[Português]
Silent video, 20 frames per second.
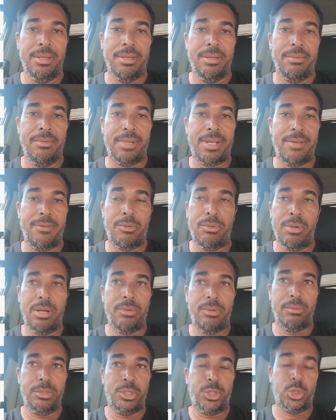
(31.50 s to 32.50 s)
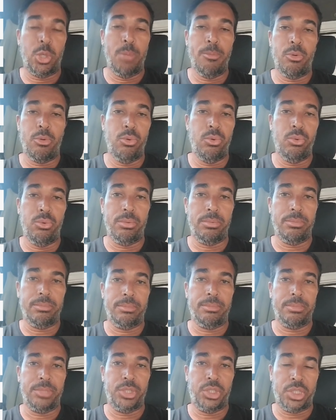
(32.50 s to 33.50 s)
ficava com o estômago
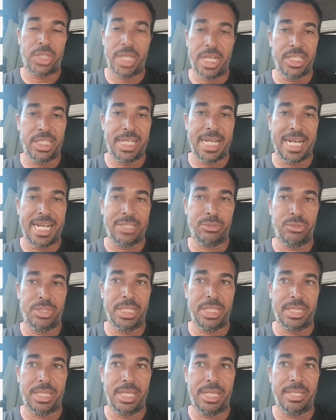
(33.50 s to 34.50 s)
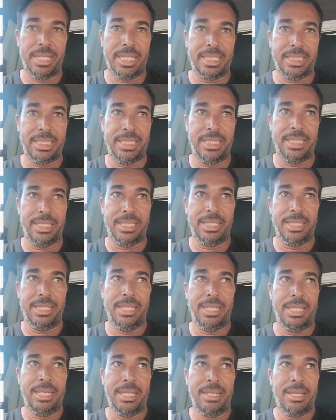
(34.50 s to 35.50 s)
cheio de gás o dia inteiro, assim.
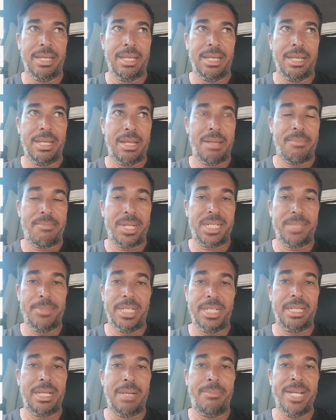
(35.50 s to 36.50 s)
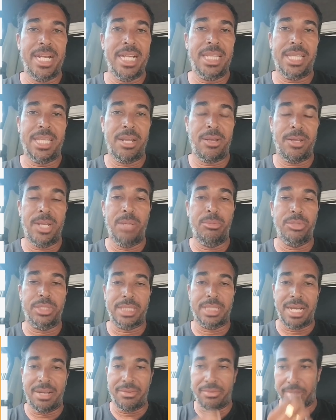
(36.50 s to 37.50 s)
Praticamente a manhã inteira, que eu nem
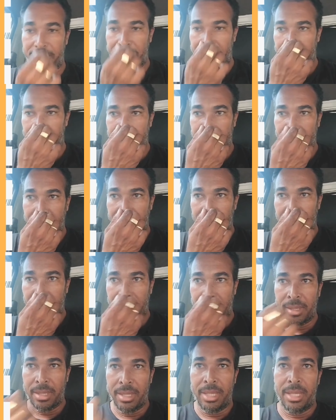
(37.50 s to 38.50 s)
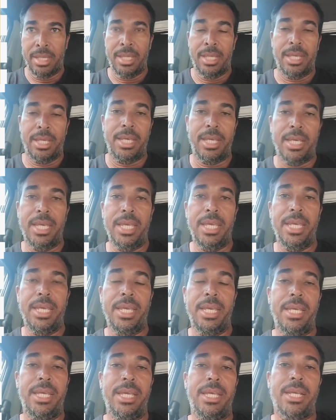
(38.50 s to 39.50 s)
almoçava.
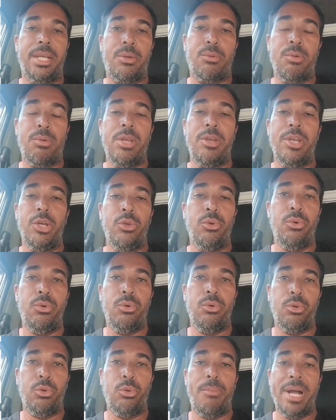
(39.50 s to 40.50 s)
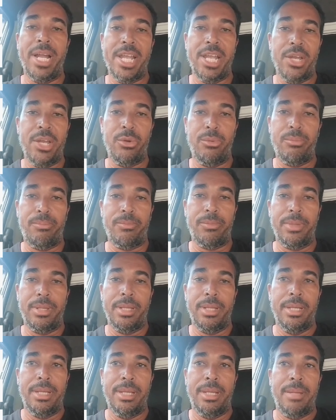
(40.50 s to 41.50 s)
E quando eu ia no, no banheiro,
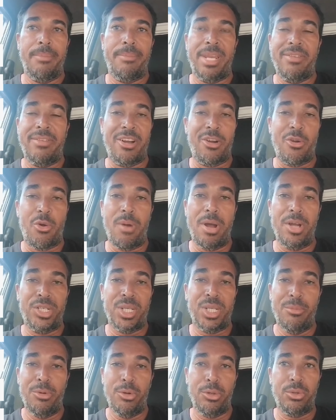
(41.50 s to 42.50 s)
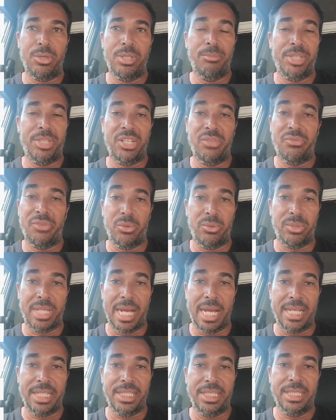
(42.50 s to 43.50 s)
para evacuar, eu tinha muito, muita
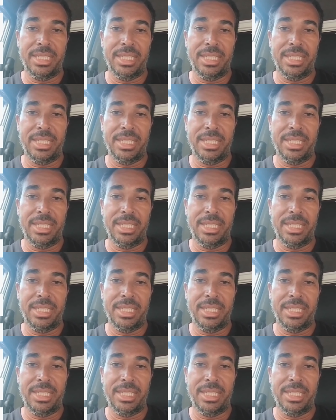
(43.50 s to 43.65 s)
dificuldade.